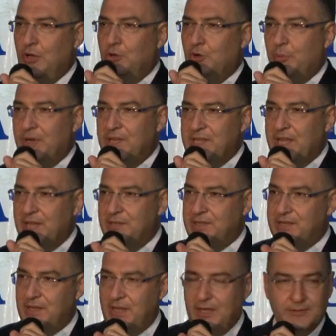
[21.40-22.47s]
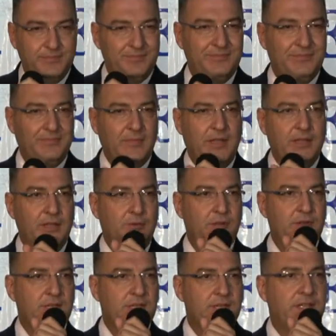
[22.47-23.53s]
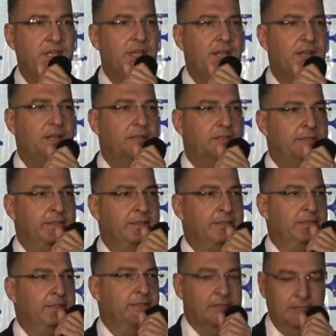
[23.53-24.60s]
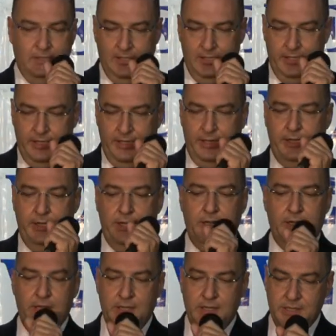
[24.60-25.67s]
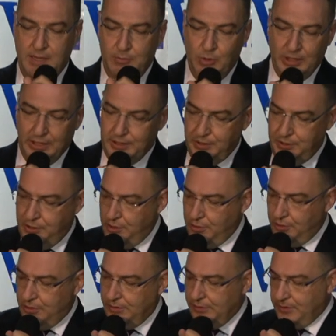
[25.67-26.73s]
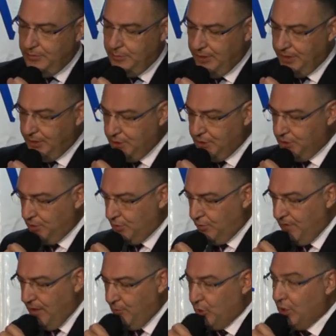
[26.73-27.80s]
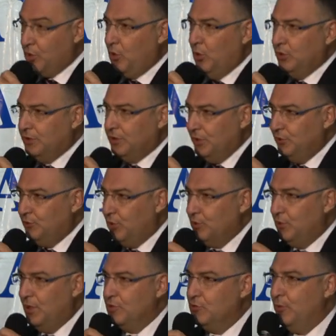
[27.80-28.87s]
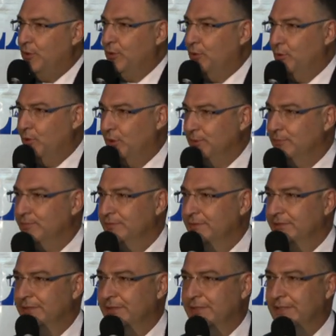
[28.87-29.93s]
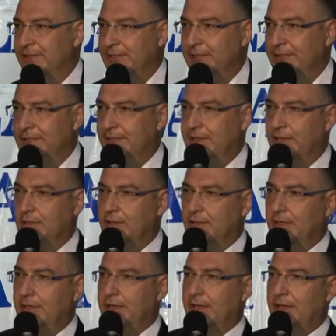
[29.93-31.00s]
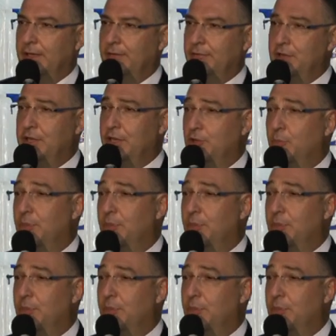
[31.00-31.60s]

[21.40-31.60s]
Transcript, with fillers: loro presenza in questa sera. E siamo grati a Dio perché ci troviamo raccolti intorno alla sua parola. Eh, vi chiedo